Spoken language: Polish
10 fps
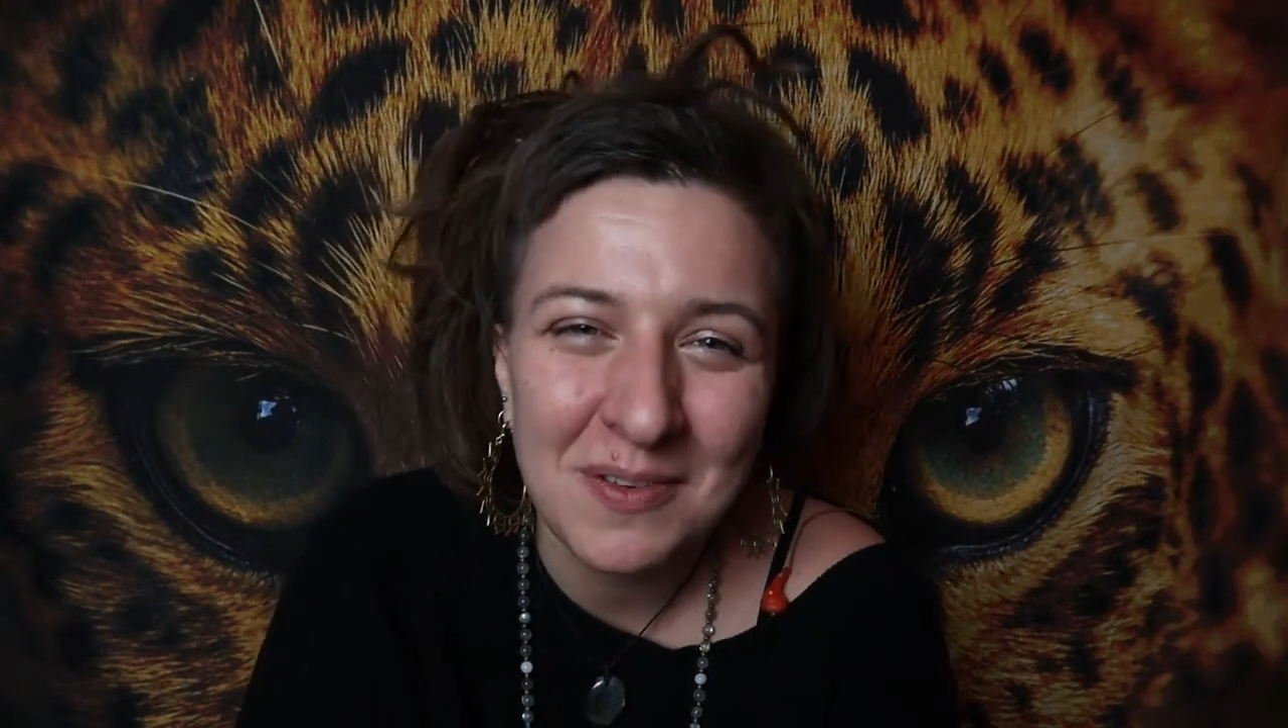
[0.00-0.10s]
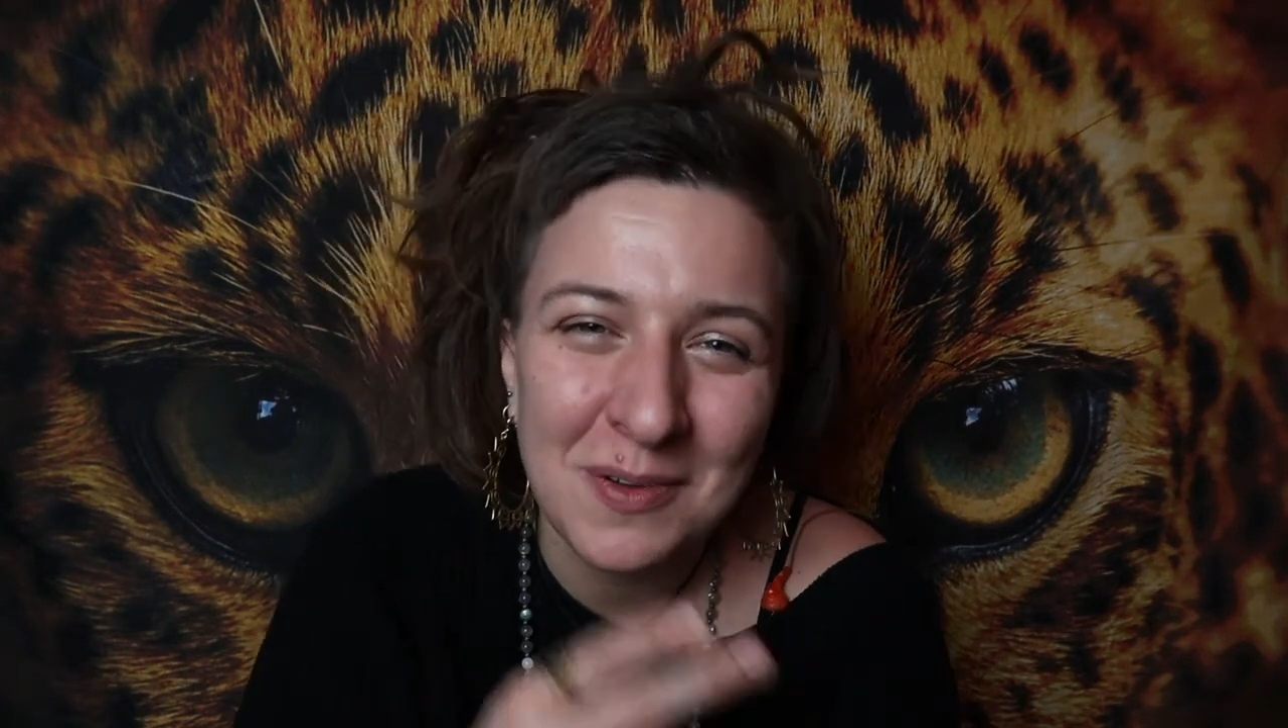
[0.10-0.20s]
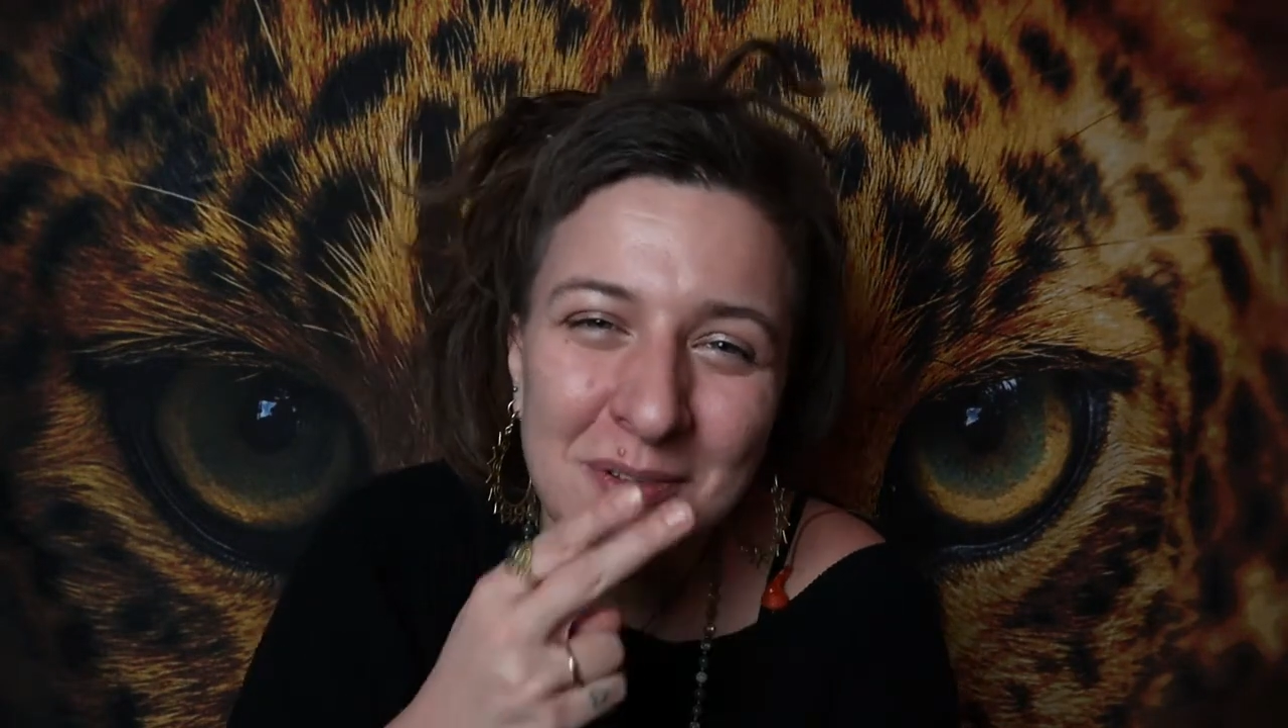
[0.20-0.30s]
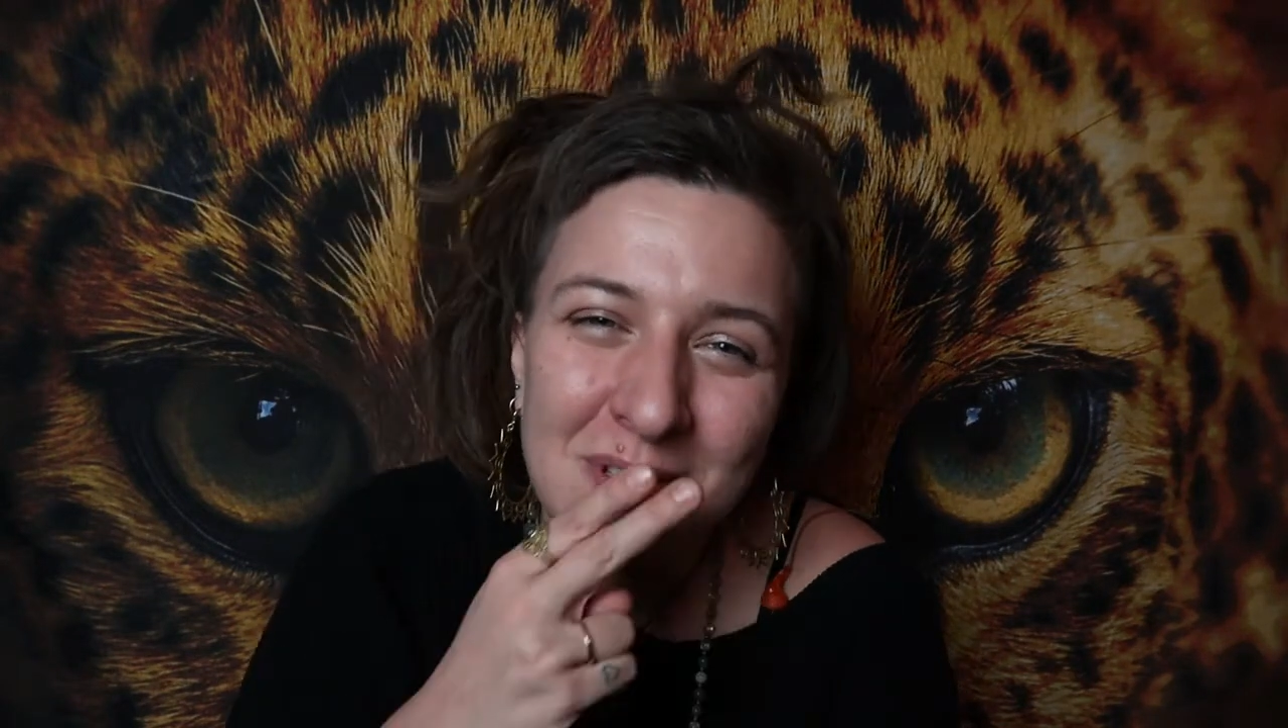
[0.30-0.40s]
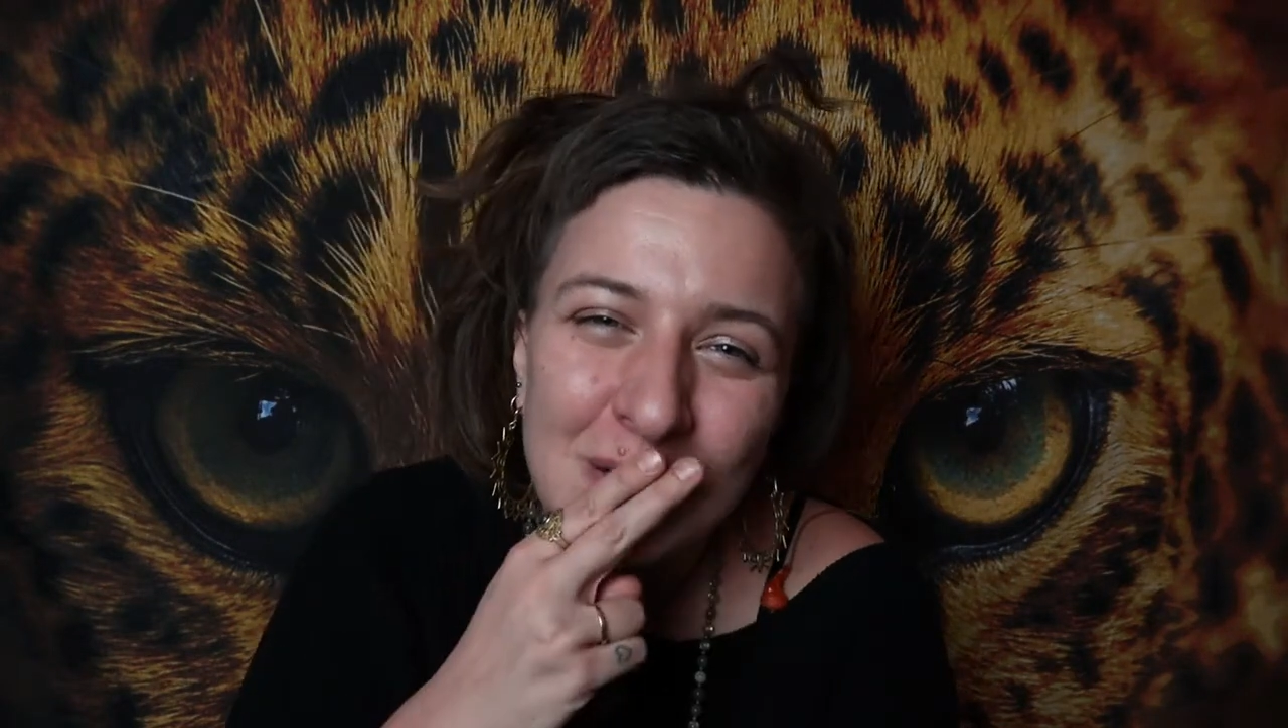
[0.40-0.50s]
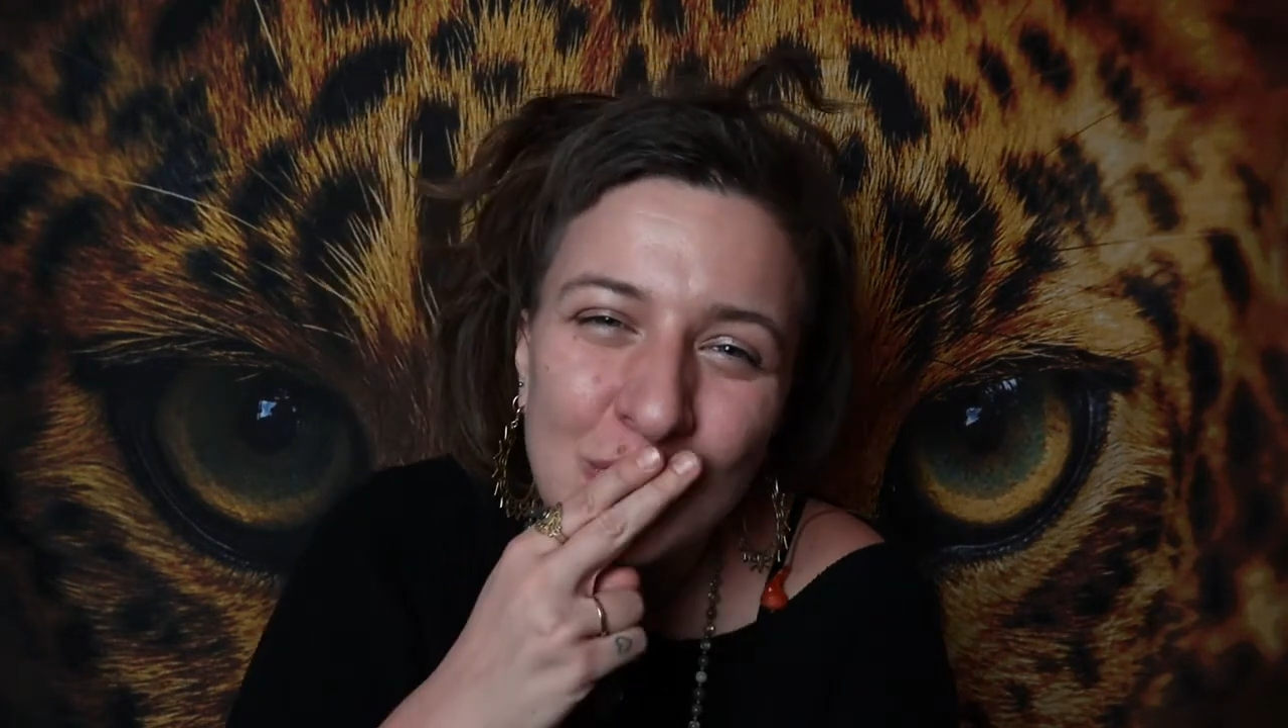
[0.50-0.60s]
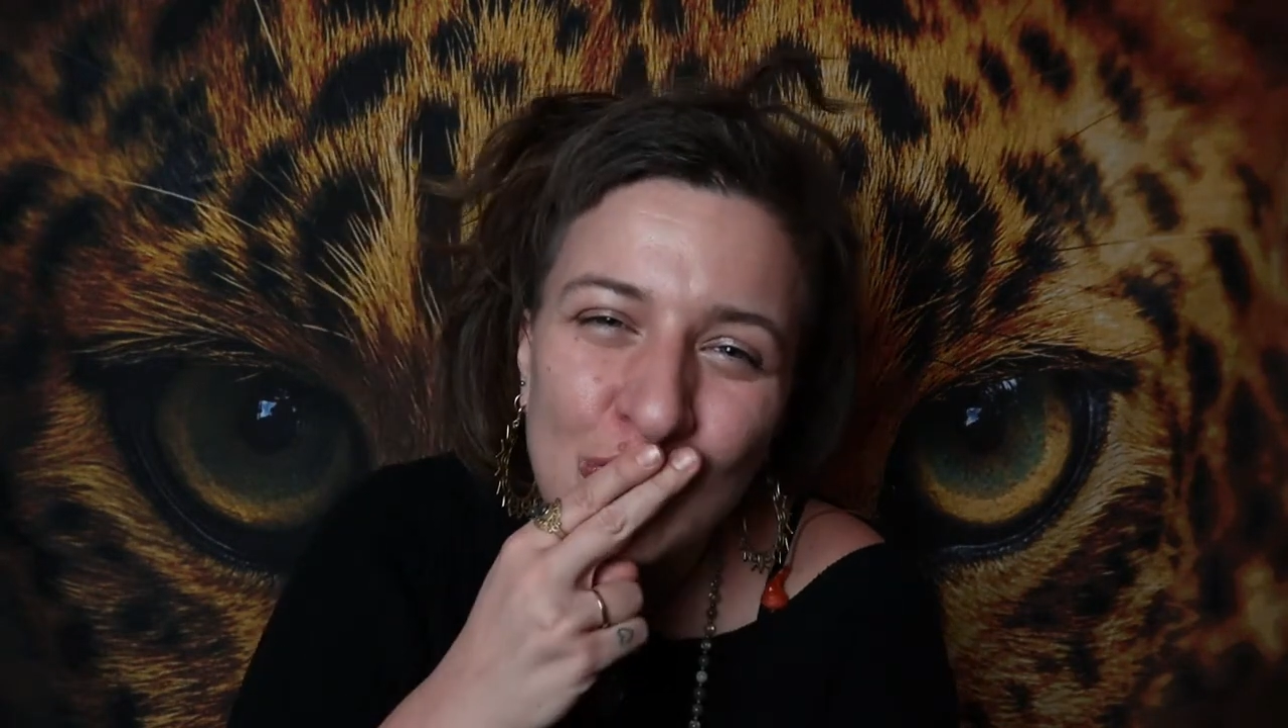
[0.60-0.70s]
wkrótce.